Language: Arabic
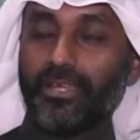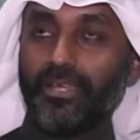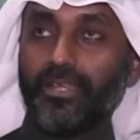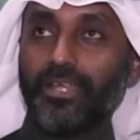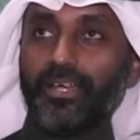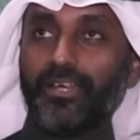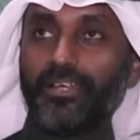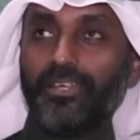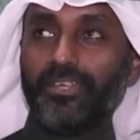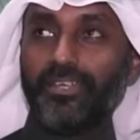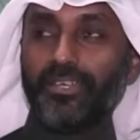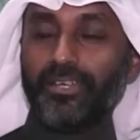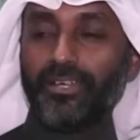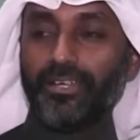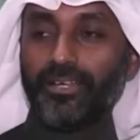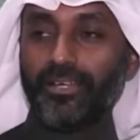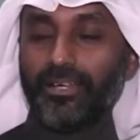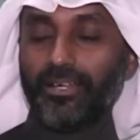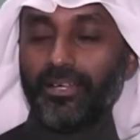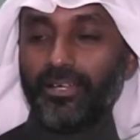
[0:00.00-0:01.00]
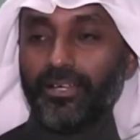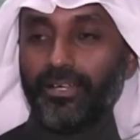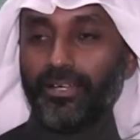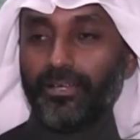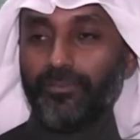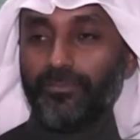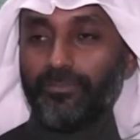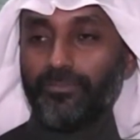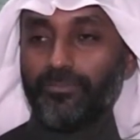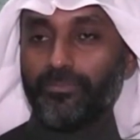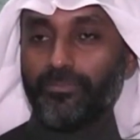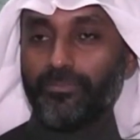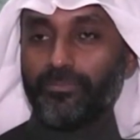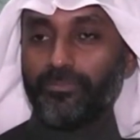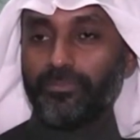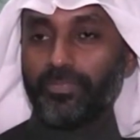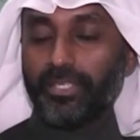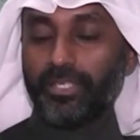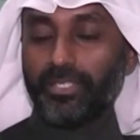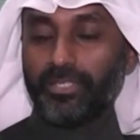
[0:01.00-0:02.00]
لا هي
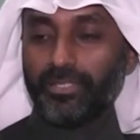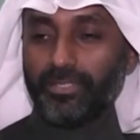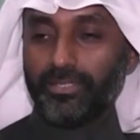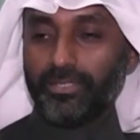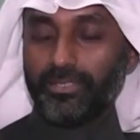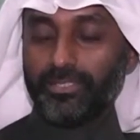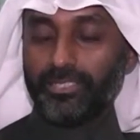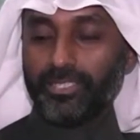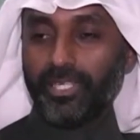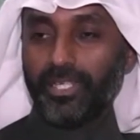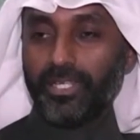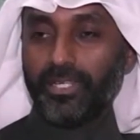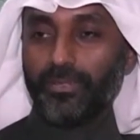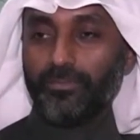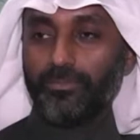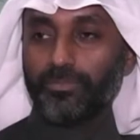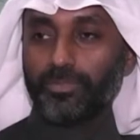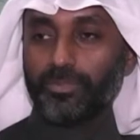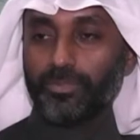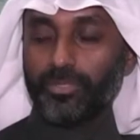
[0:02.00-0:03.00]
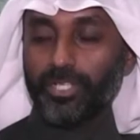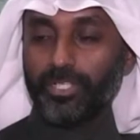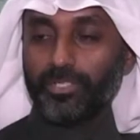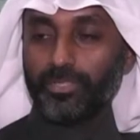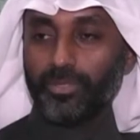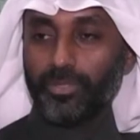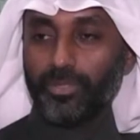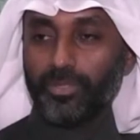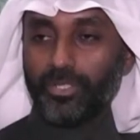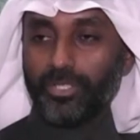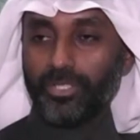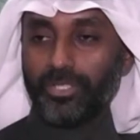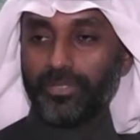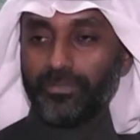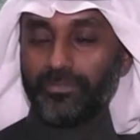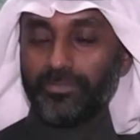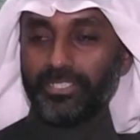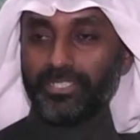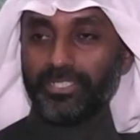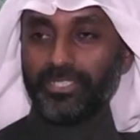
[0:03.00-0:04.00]
يعني ان شاء الله بطولات اخرى
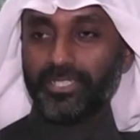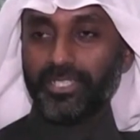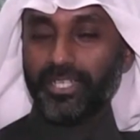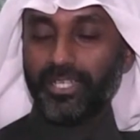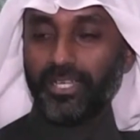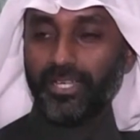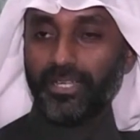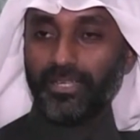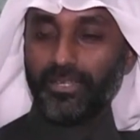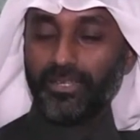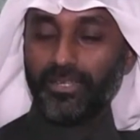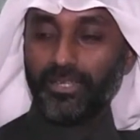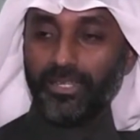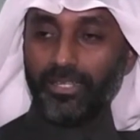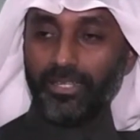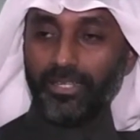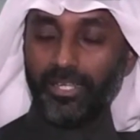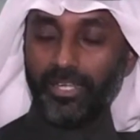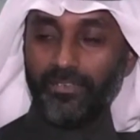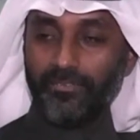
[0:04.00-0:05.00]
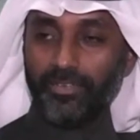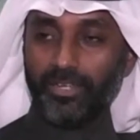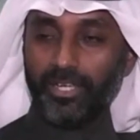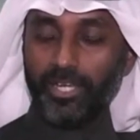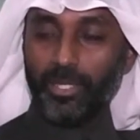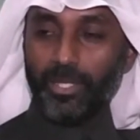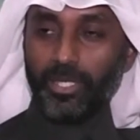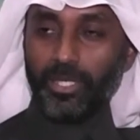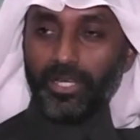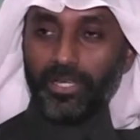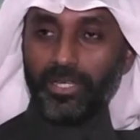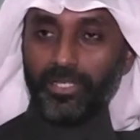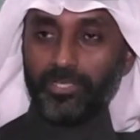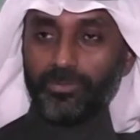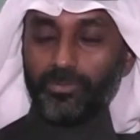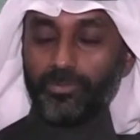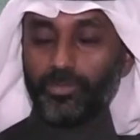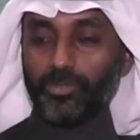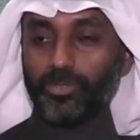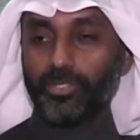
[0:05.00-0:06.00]
بس هي الحفل هذا
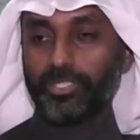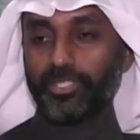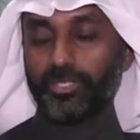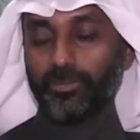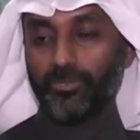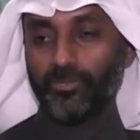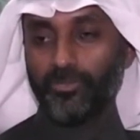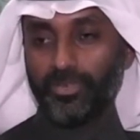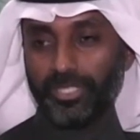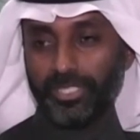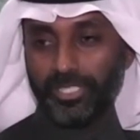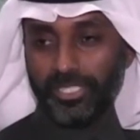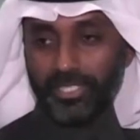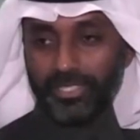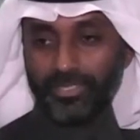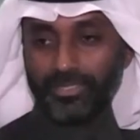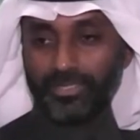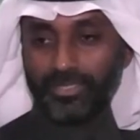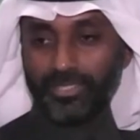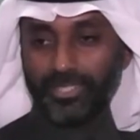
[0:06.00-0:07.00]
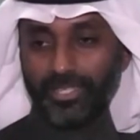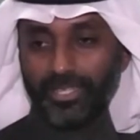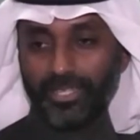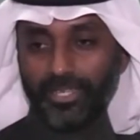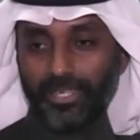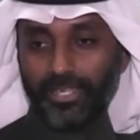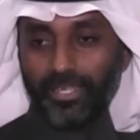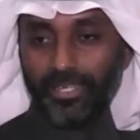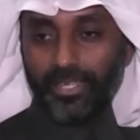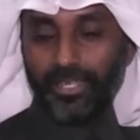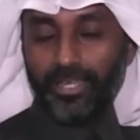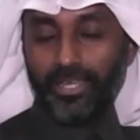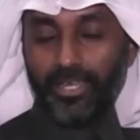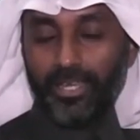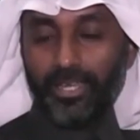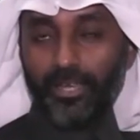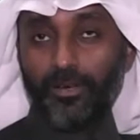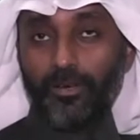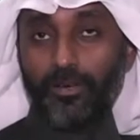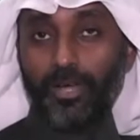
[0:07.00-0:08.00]
خاص ببطولة المفاجآت
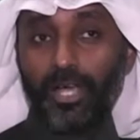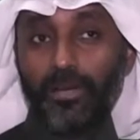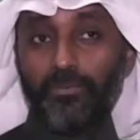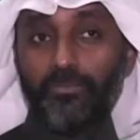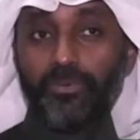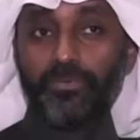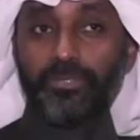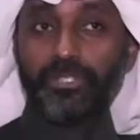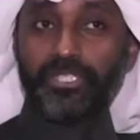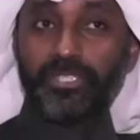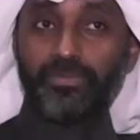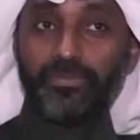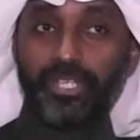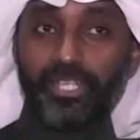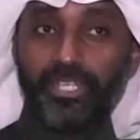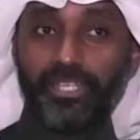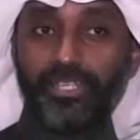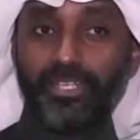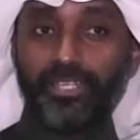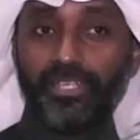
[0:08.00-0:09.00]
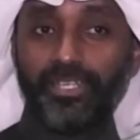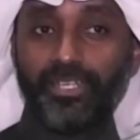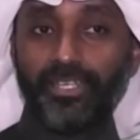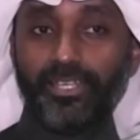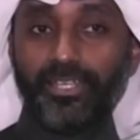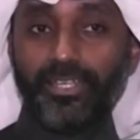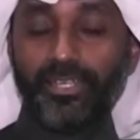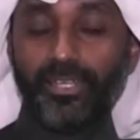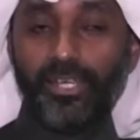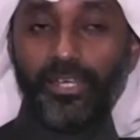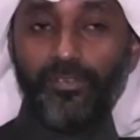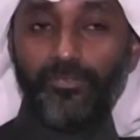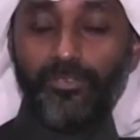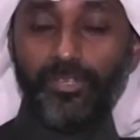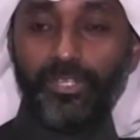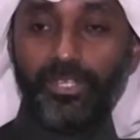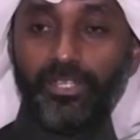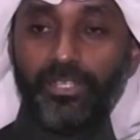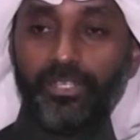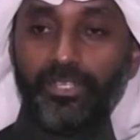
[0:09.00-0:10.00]
اما بالنسبه
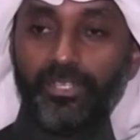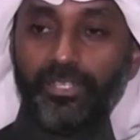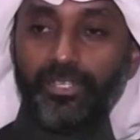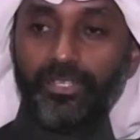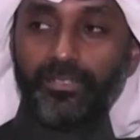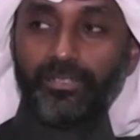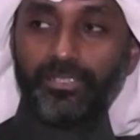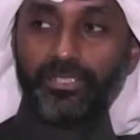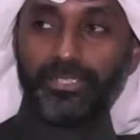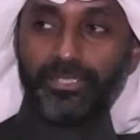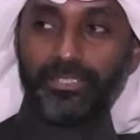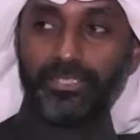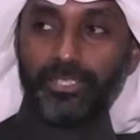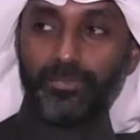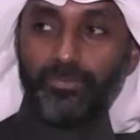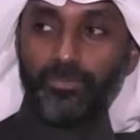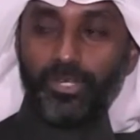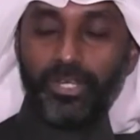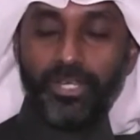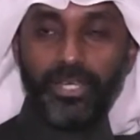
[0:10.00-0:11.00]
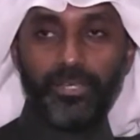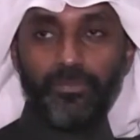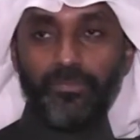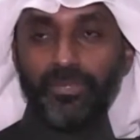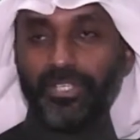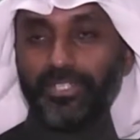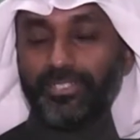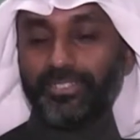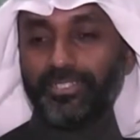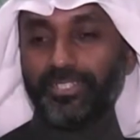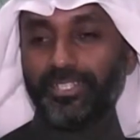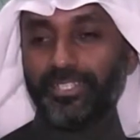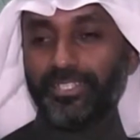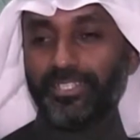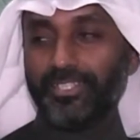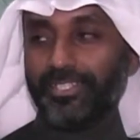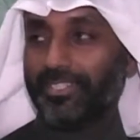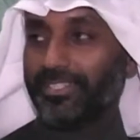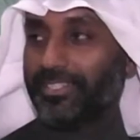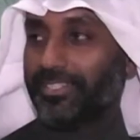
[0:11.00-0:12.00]
للحفل الترتيب والله ما عندي
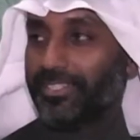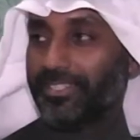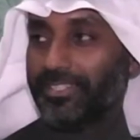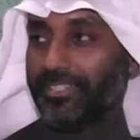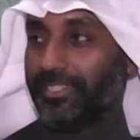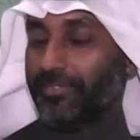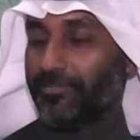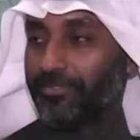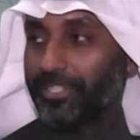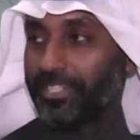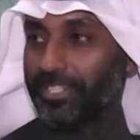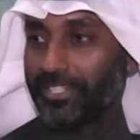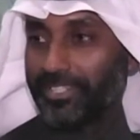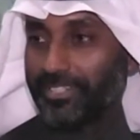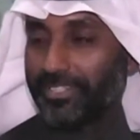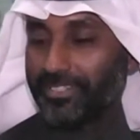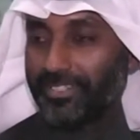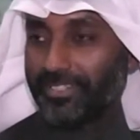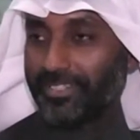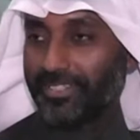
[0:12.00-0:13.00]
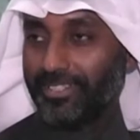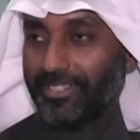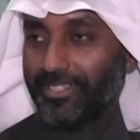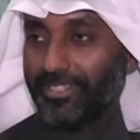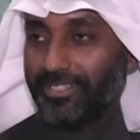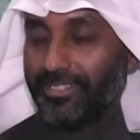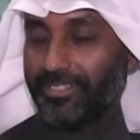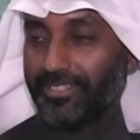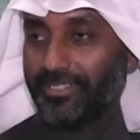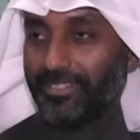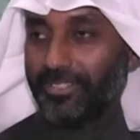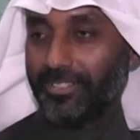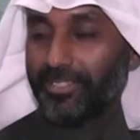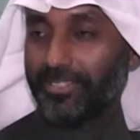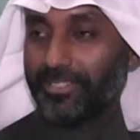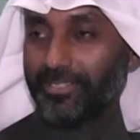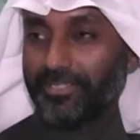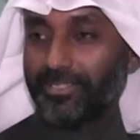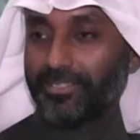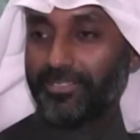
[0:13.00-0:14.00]
اي فكره عن
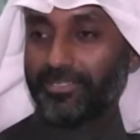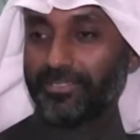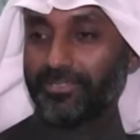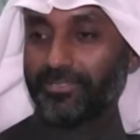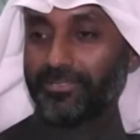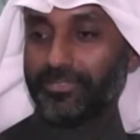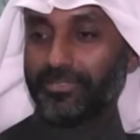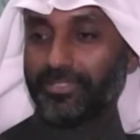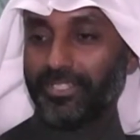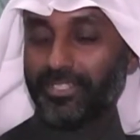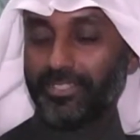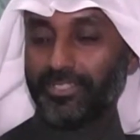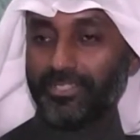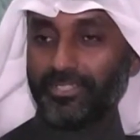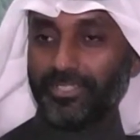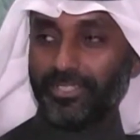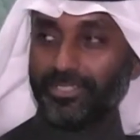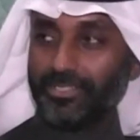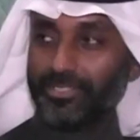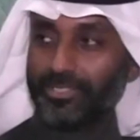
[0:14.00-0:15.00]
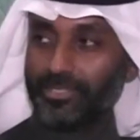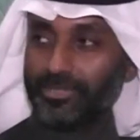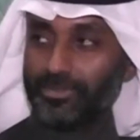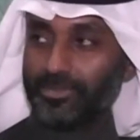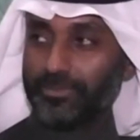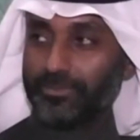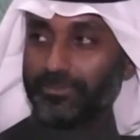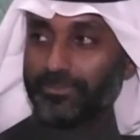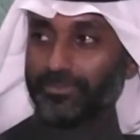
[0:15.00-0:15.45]
هذا يعني عن التخطيط